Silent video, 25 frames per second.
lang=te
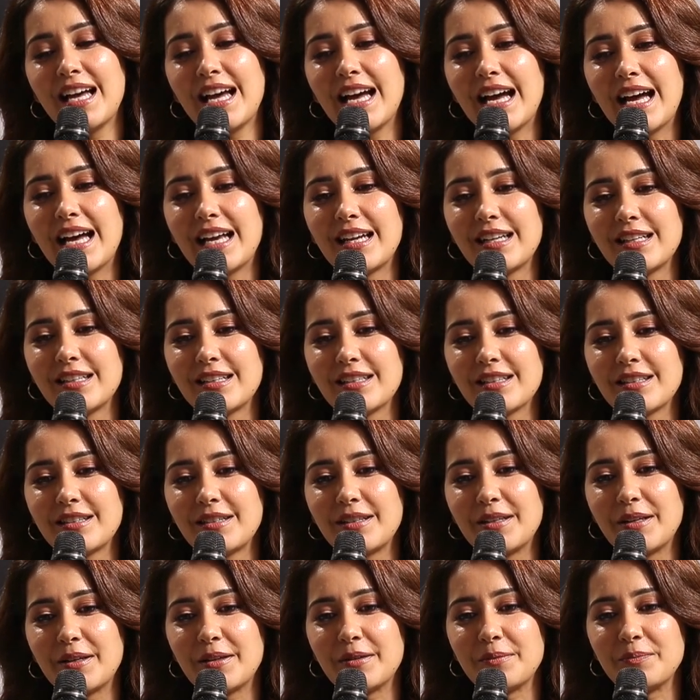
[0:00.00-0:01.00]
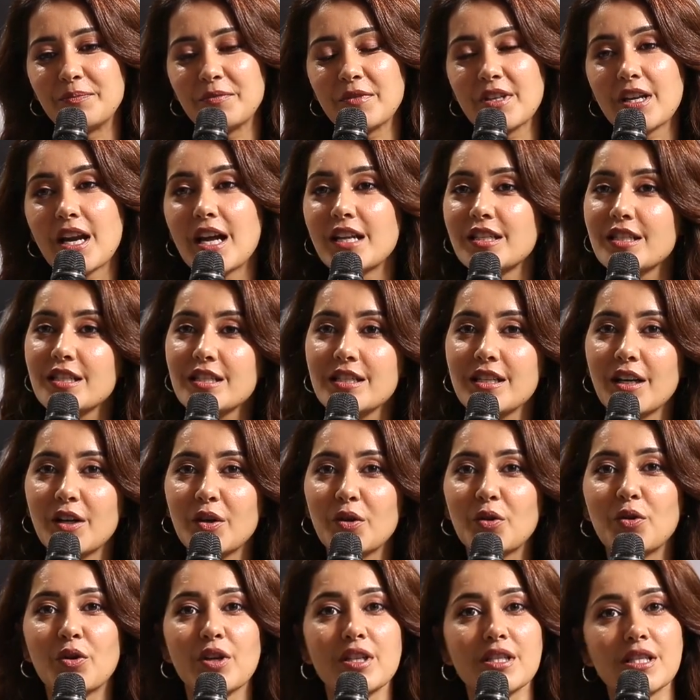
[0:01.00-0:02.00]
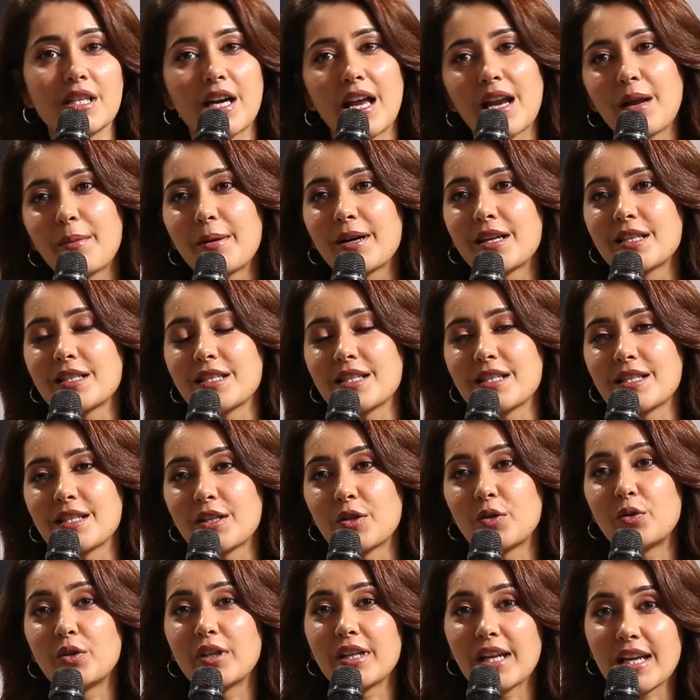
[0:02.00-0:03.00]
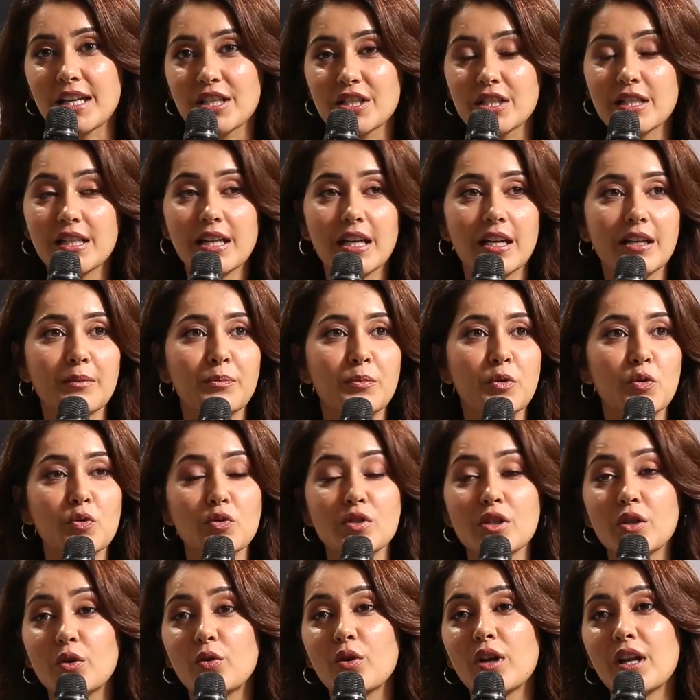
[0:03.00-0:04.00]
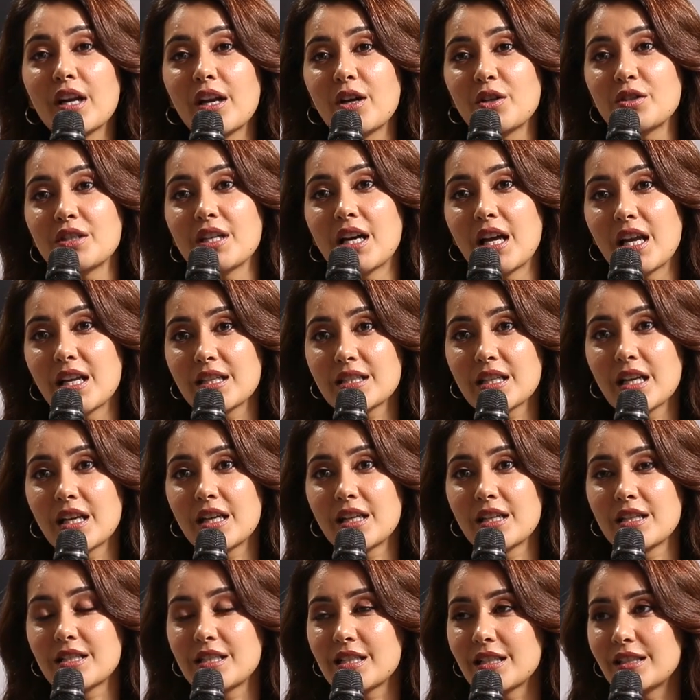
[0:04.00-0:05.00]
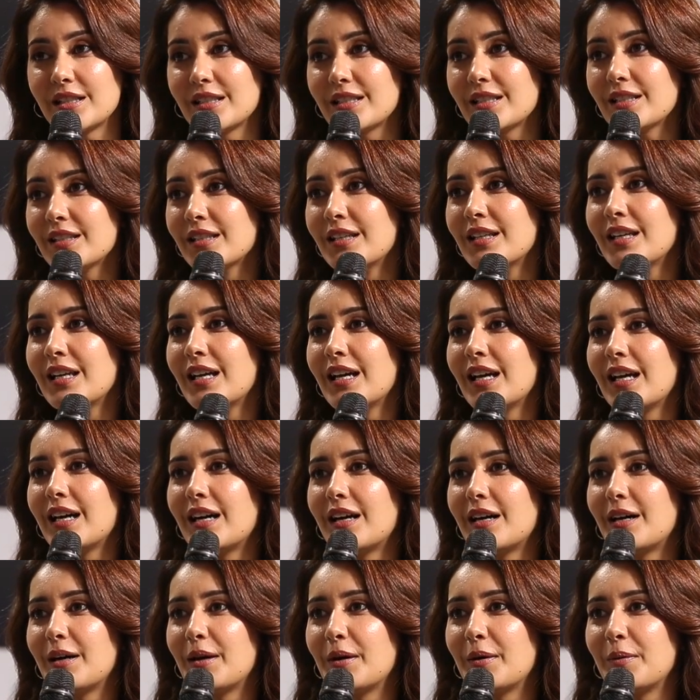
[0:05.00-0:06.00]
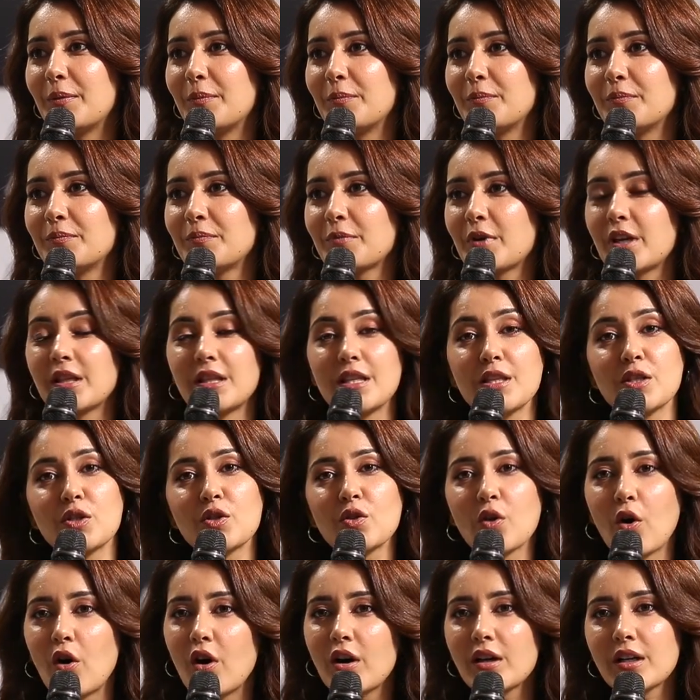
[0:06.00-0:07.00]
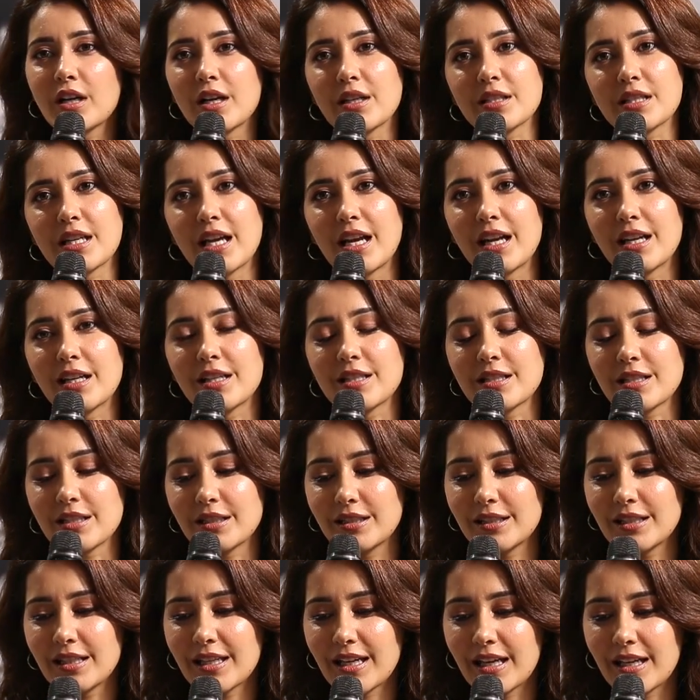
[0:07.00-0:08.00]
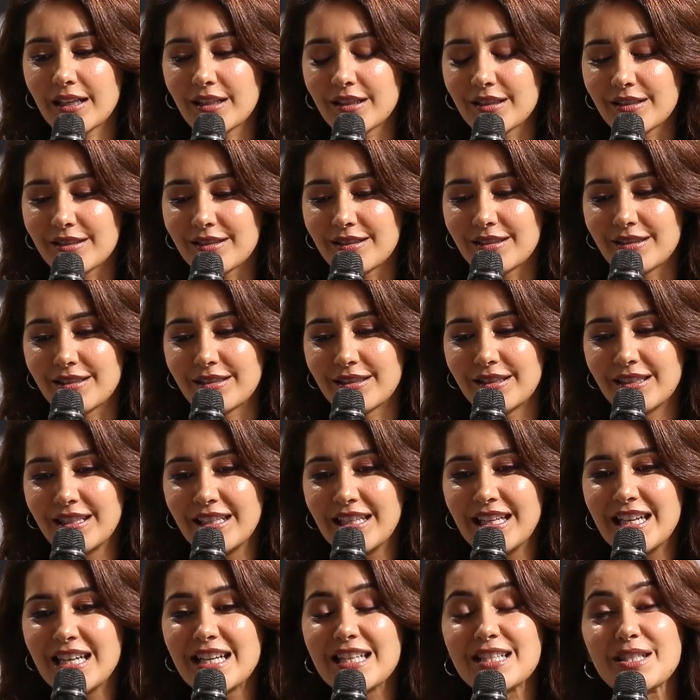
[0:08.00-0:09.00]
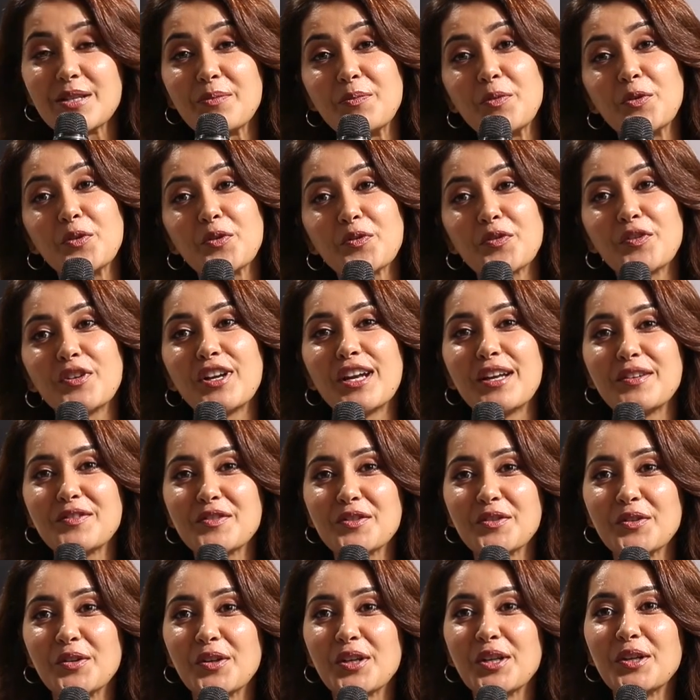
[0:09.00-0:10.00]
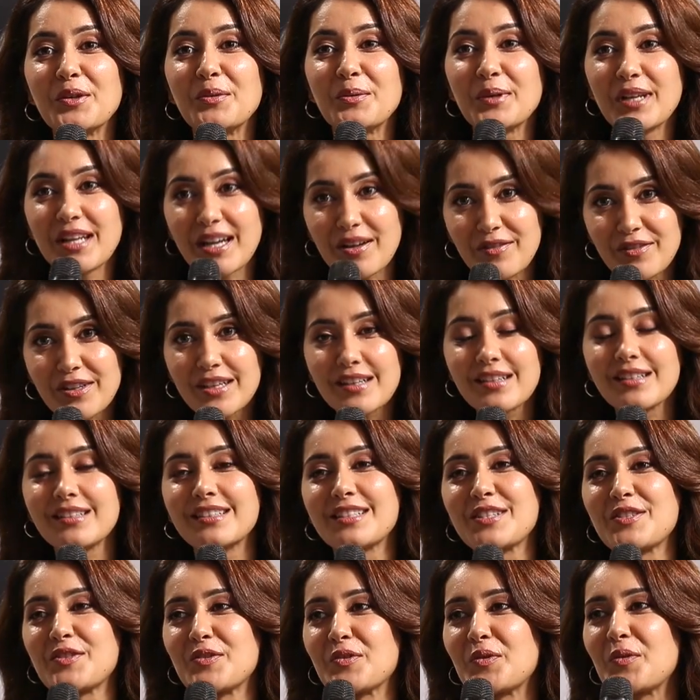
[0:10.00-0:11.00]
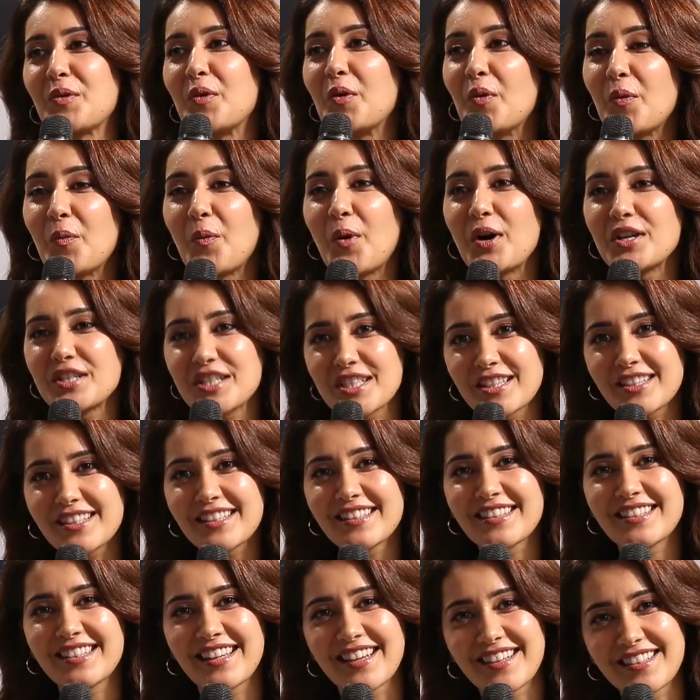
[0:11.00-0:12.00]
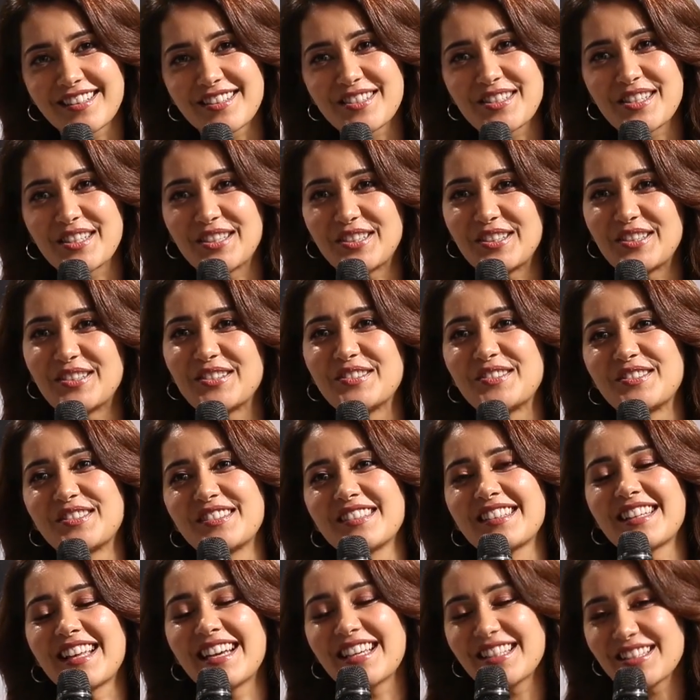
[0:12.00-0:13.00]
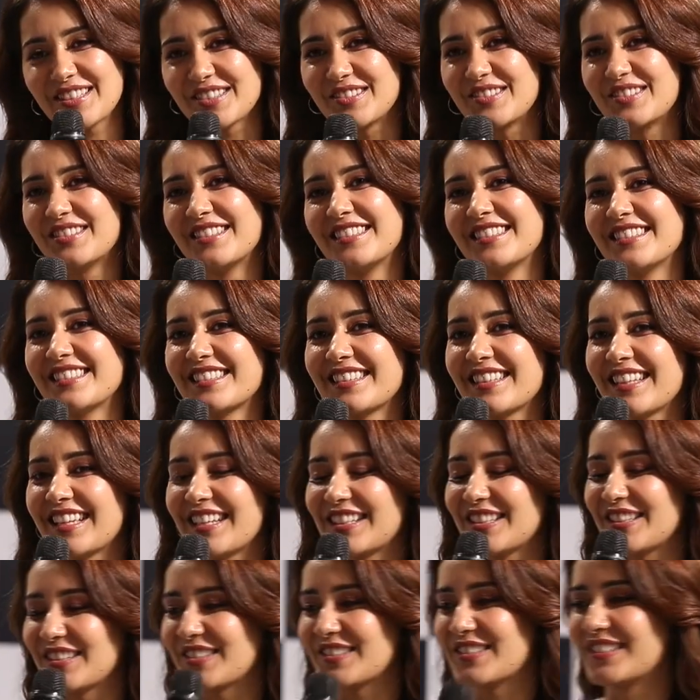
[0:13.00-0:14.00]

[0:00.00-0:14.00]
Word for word: అండ్ రాజేష్ గారు కూడా చాలా బాగా చేశారు డైరెక్షన్ అండ్ మ్యూజిక్ కూడా నాకు చాలా చాలా నచ్చింది ప్రతి సాంగ్ నాకు చాలా నచ్చింది అండ్ ఇట్స్ అ బ్యూటిఫుల్ లవ్ స్టోరీ యూ విల్ లవ్ ఇట్ సో గో వాచ్ ఇట్ ఇన్ థియేటర్స్ నియర్ యూ థ్యాంక్ యూ థ్యాంక్ యూ